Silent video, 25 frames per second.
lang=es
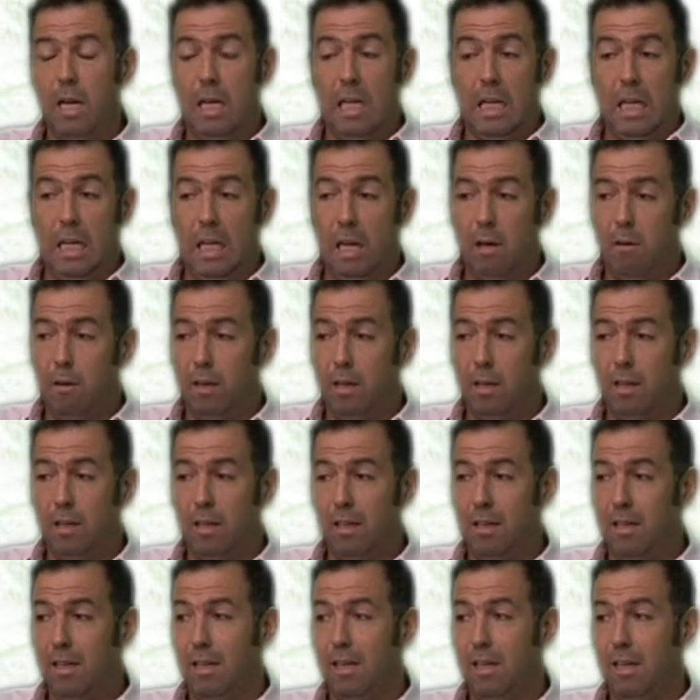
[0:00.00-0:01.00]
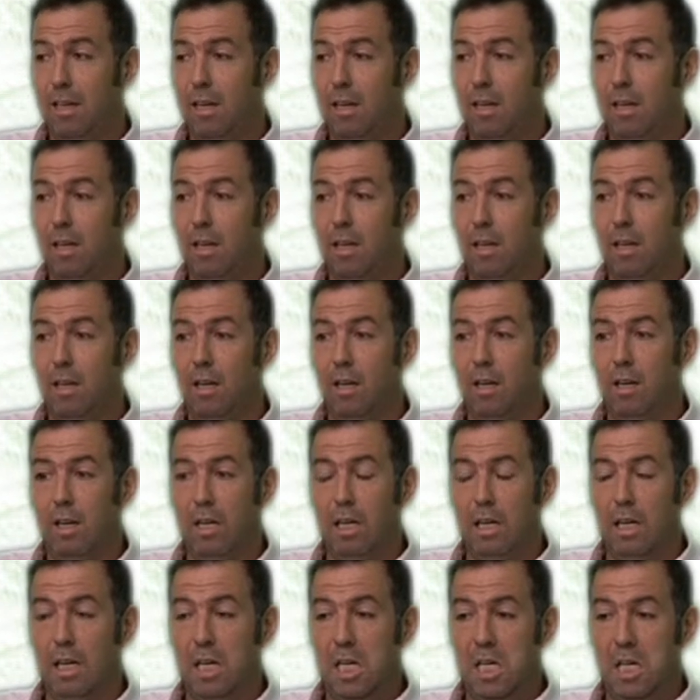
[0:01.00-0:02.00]
y la verdad que
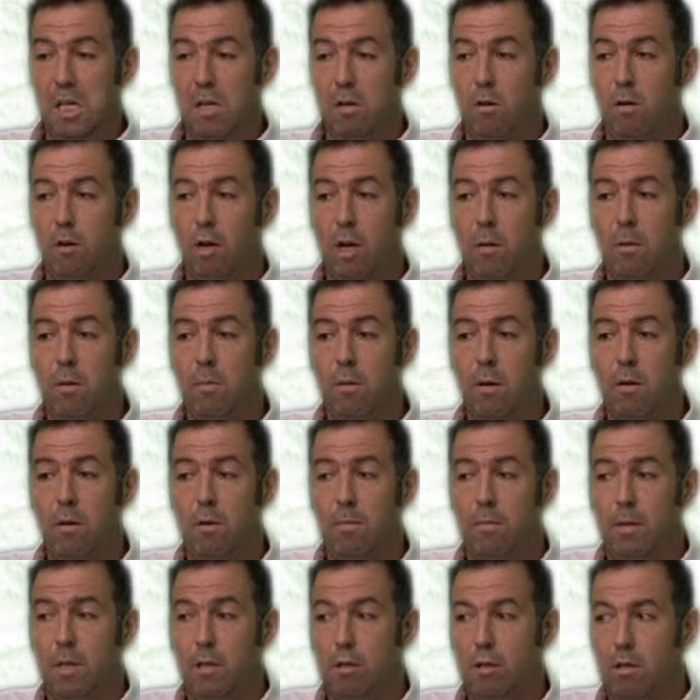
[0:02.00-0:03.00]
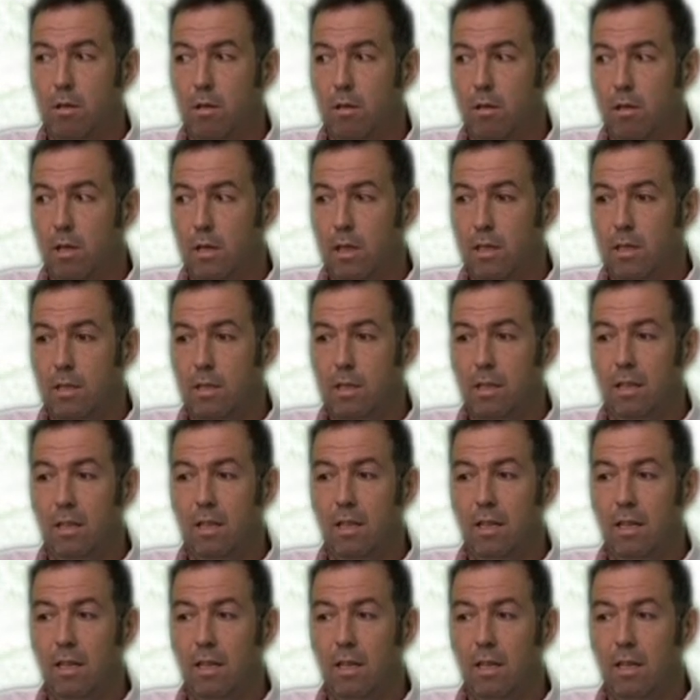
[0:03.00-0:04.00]
lo que a mí más me impresionó es
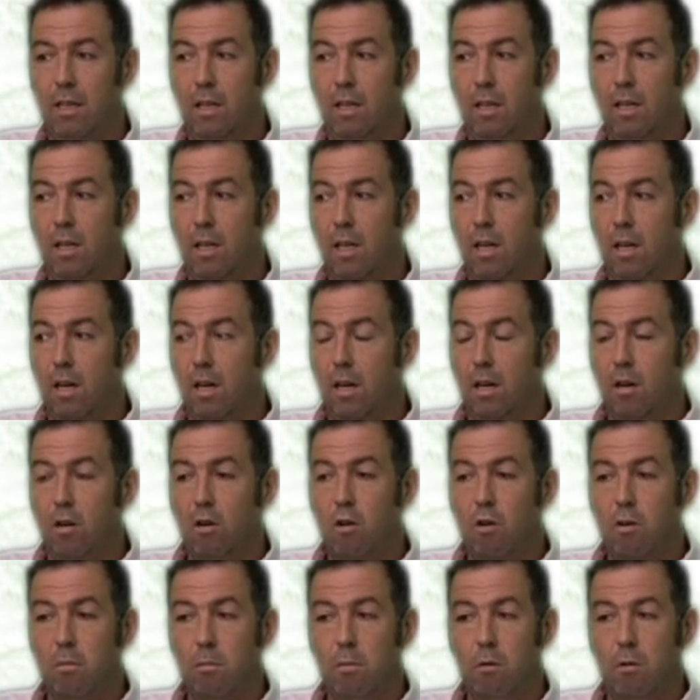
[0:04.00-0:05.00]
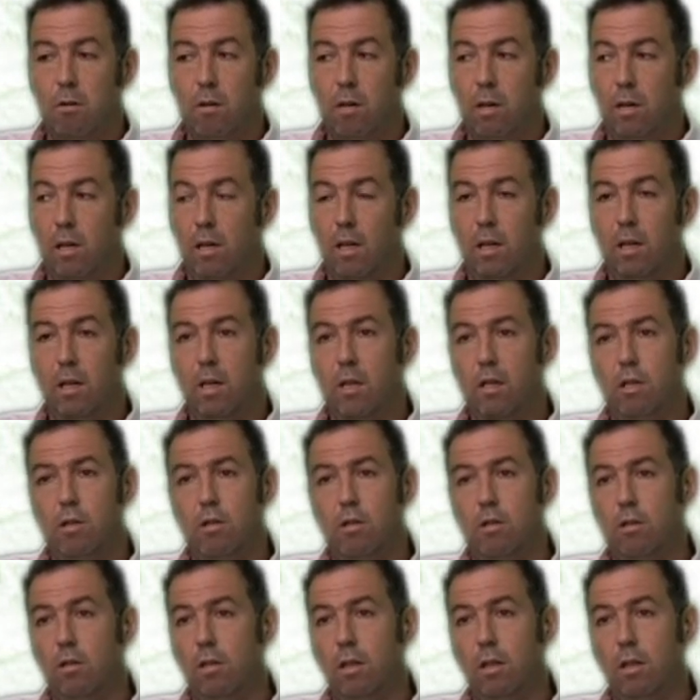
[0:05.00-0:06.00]
eh, cómo ellos